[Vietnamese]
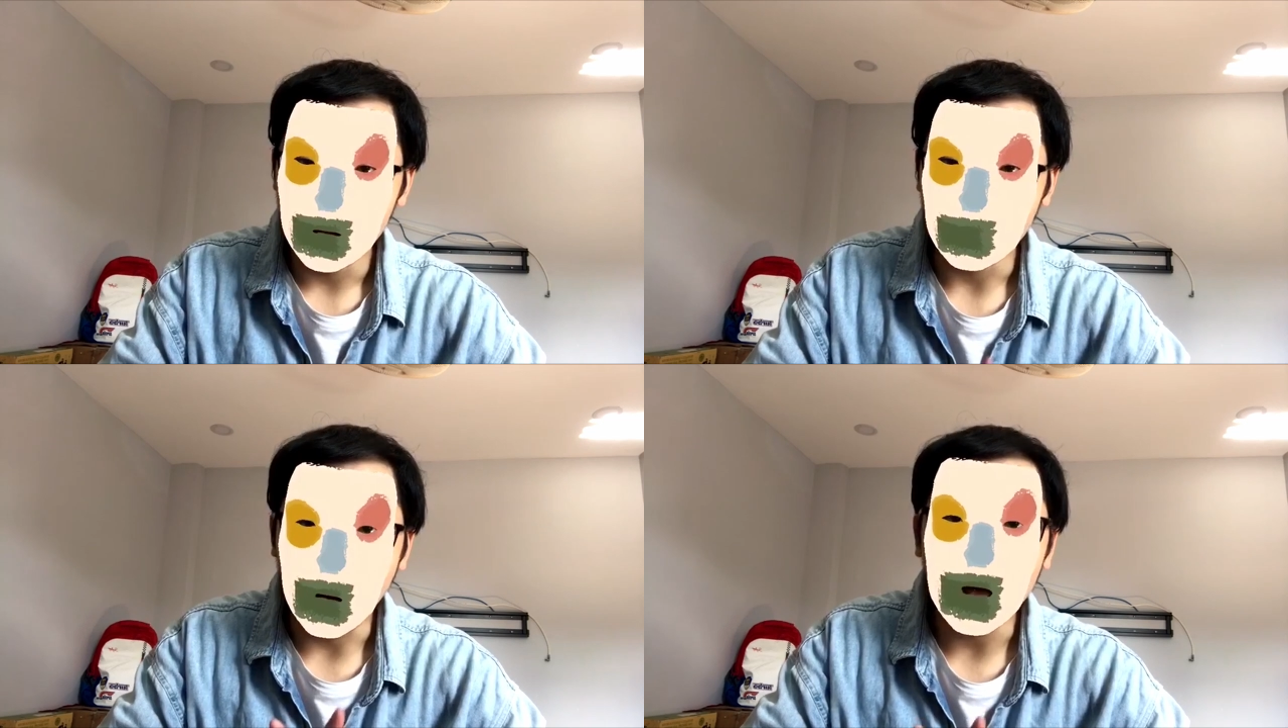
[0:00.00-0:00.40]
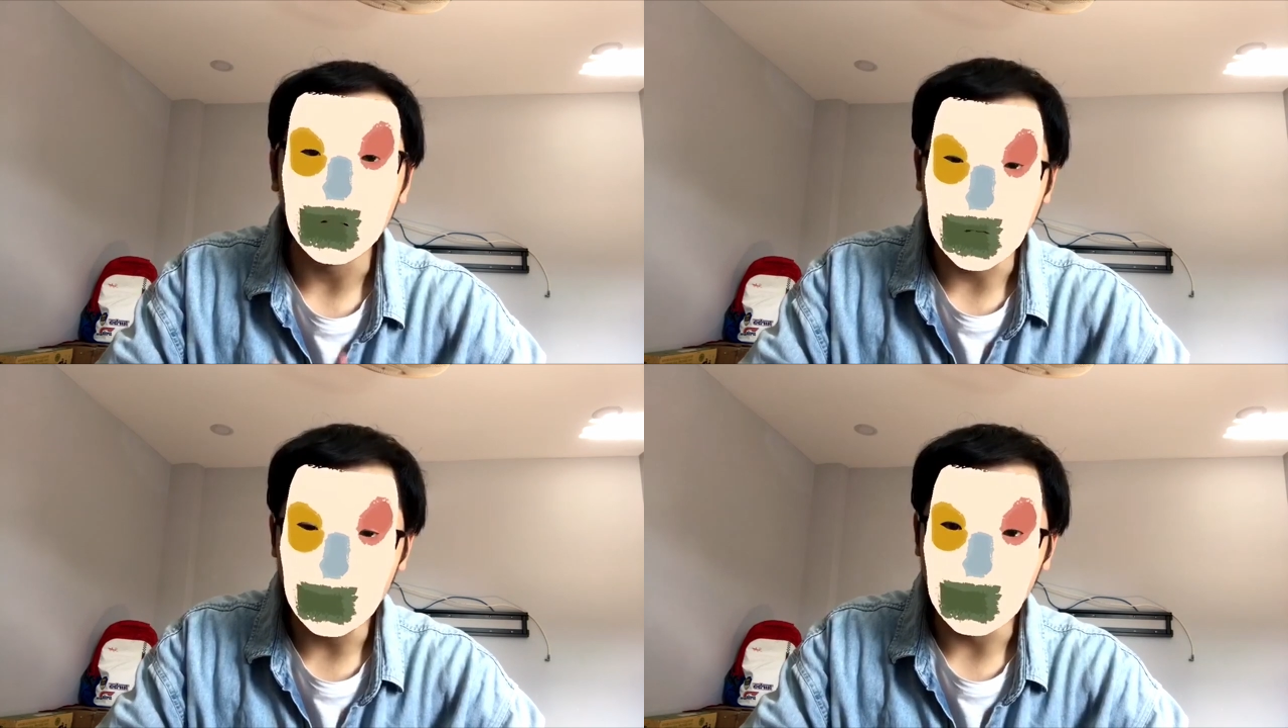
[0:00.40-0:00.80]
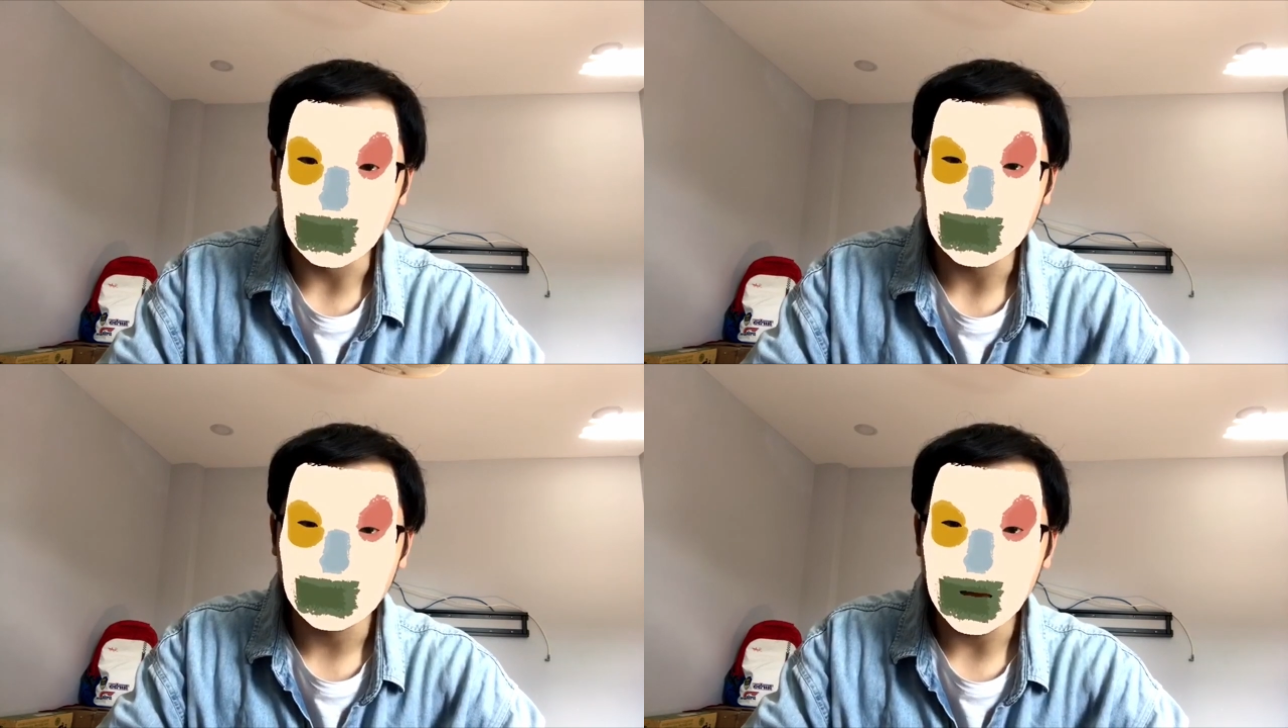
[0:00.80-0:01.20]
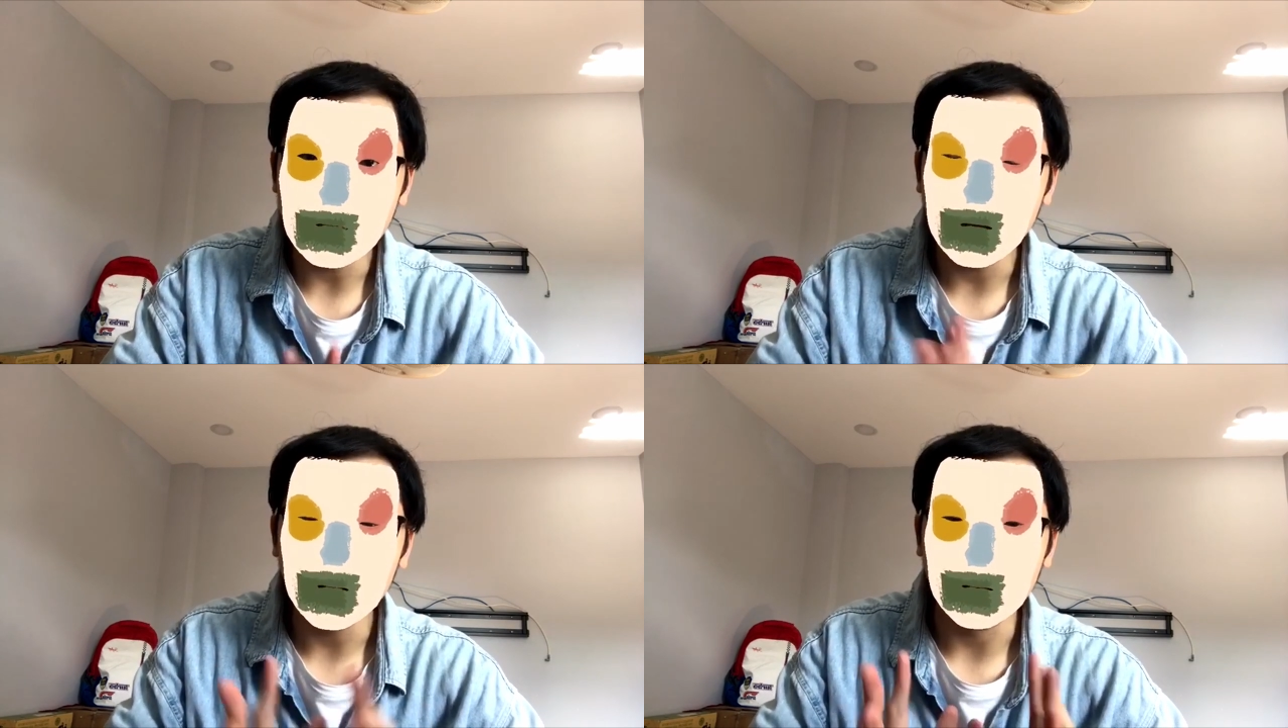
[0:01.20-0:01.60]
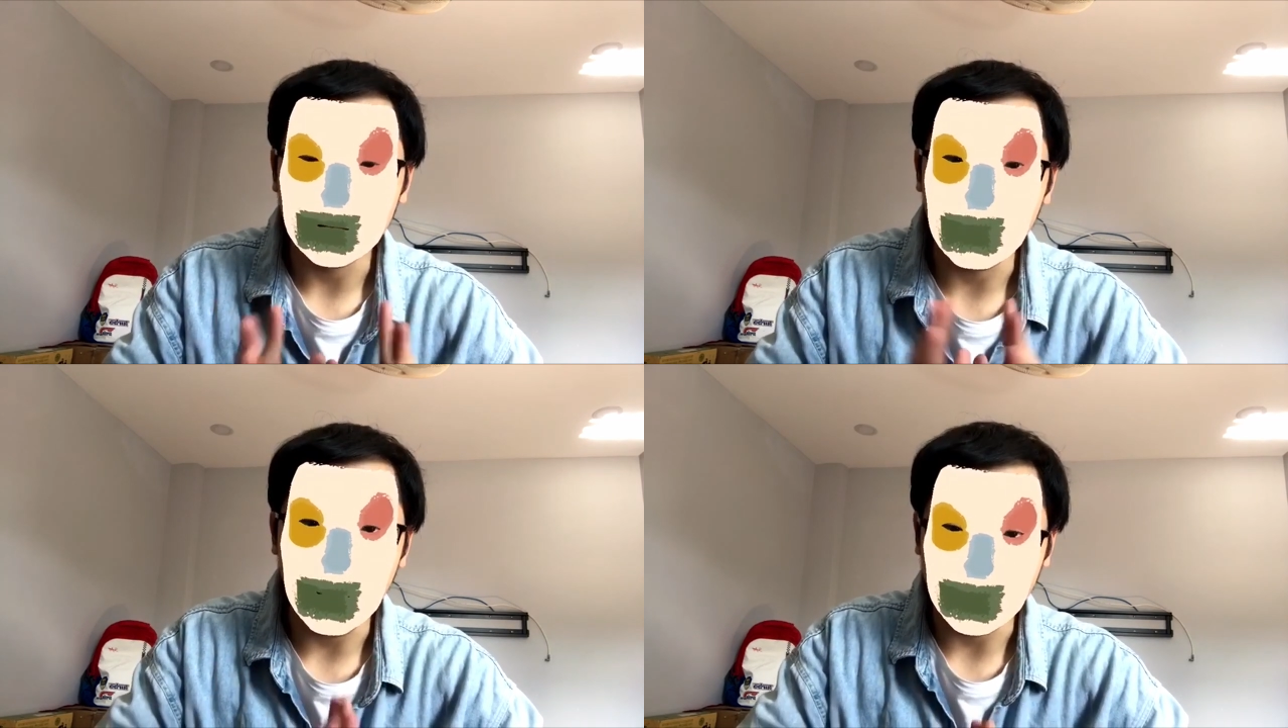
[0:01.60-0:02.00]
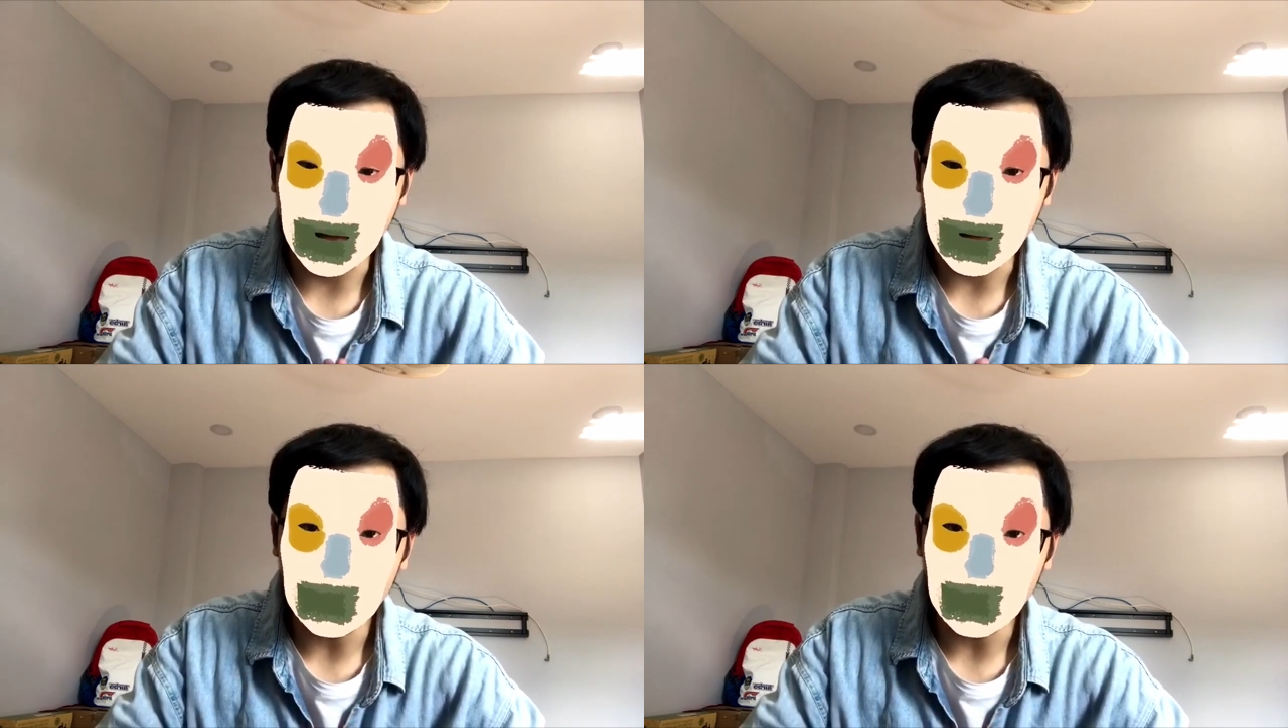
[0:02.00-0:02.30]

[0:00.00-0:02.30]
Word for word: ngoại hình của mình sẽ trở thành đề tài bàn tán